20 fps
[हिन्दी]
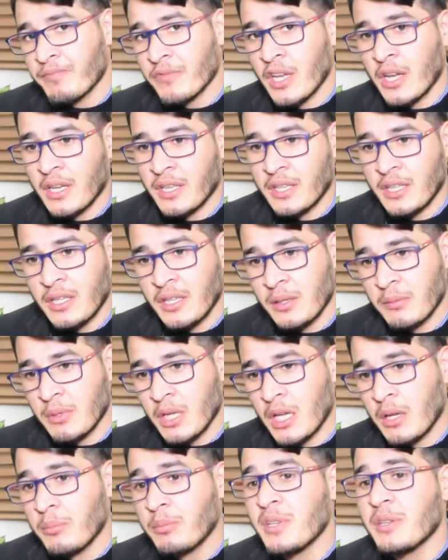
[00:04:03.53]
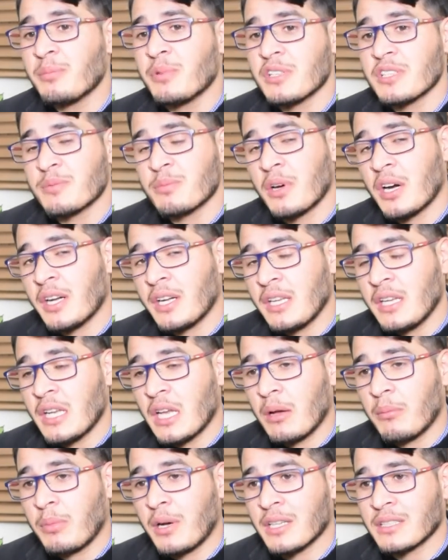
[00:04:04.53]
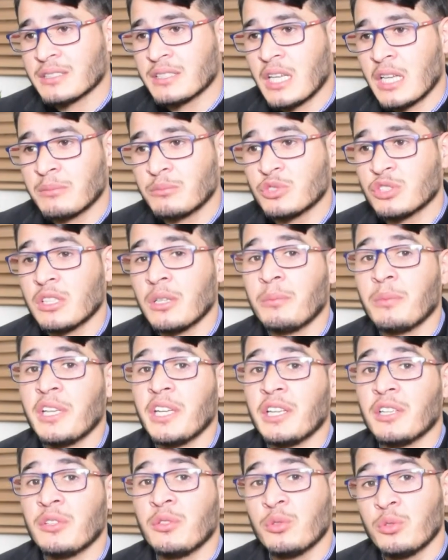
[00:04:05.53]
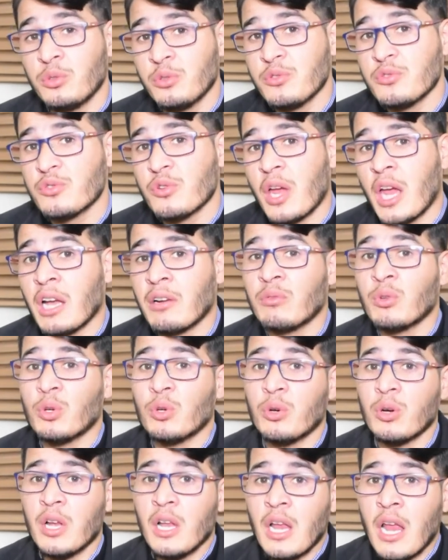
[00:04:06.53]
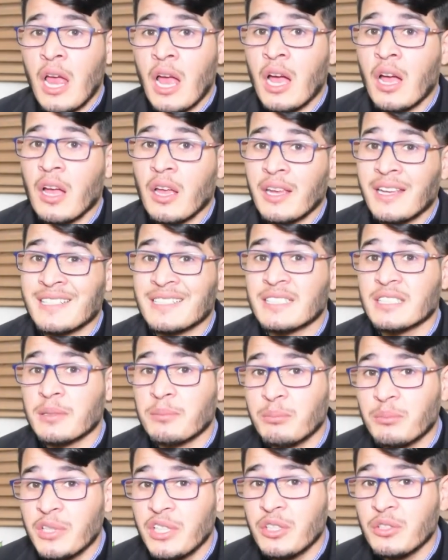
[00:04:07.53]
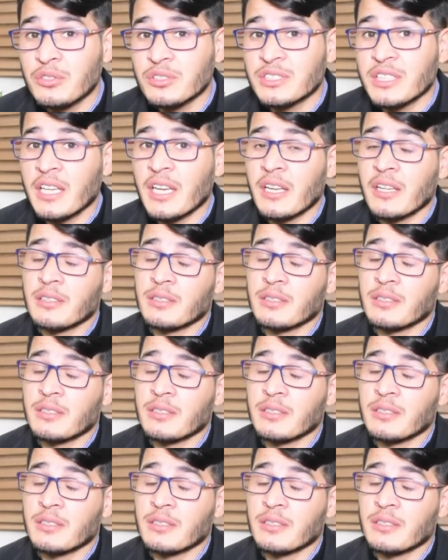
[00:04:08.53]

कि पीपल्स पार्टी या पाकिस्तान मुस्लिम लीग नून जो है वो इसम्बलियों से